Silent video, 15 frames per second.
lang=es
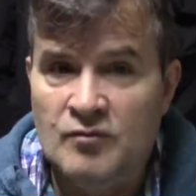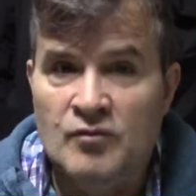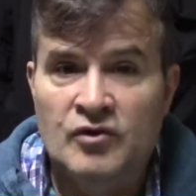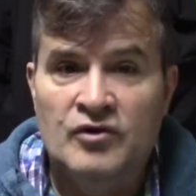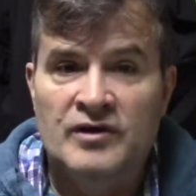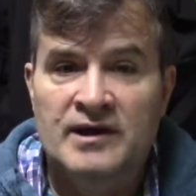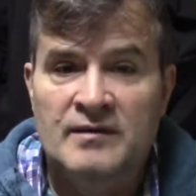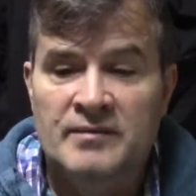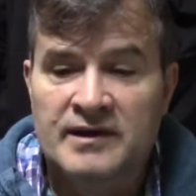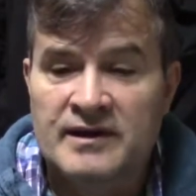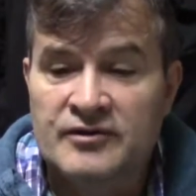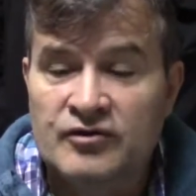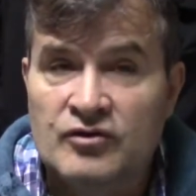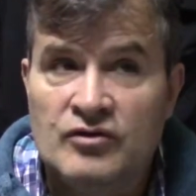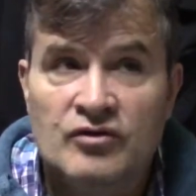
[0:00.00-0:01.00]
Buenos días para
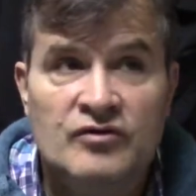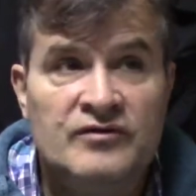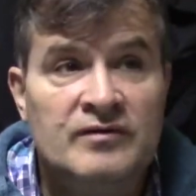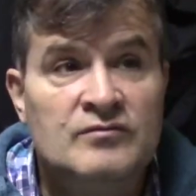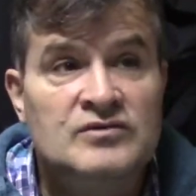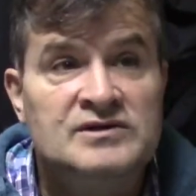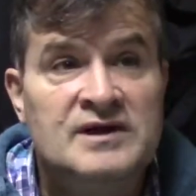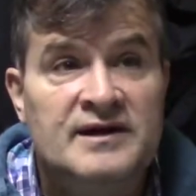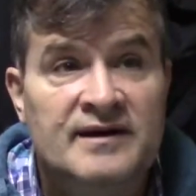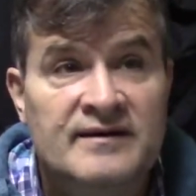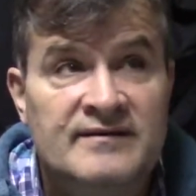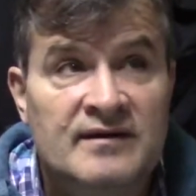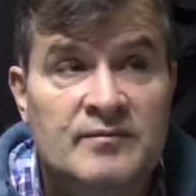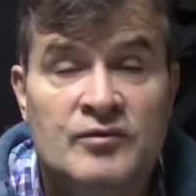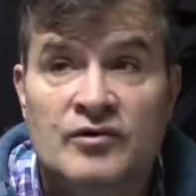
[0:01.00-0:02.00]
todos y muchas
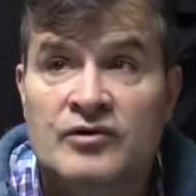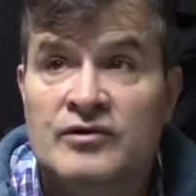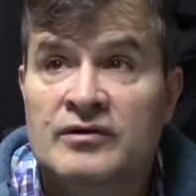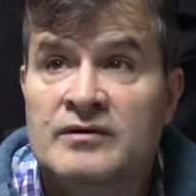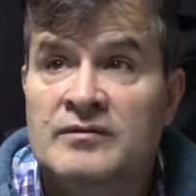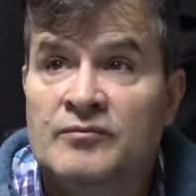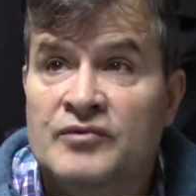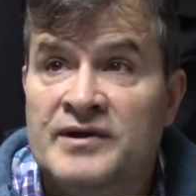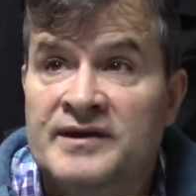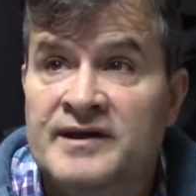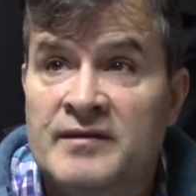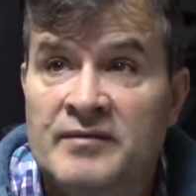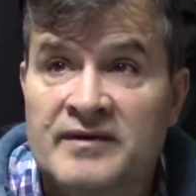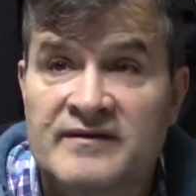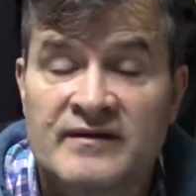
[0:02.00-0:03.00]
gracias por, estar
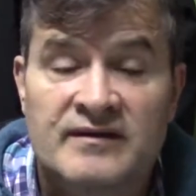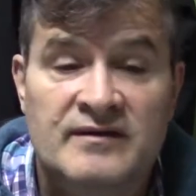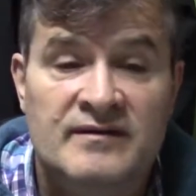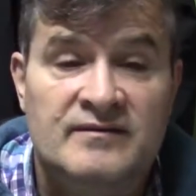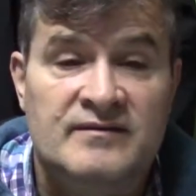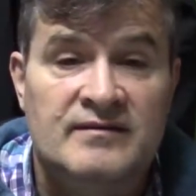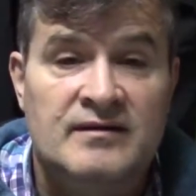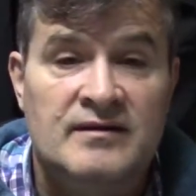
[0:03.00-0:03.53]
presentes.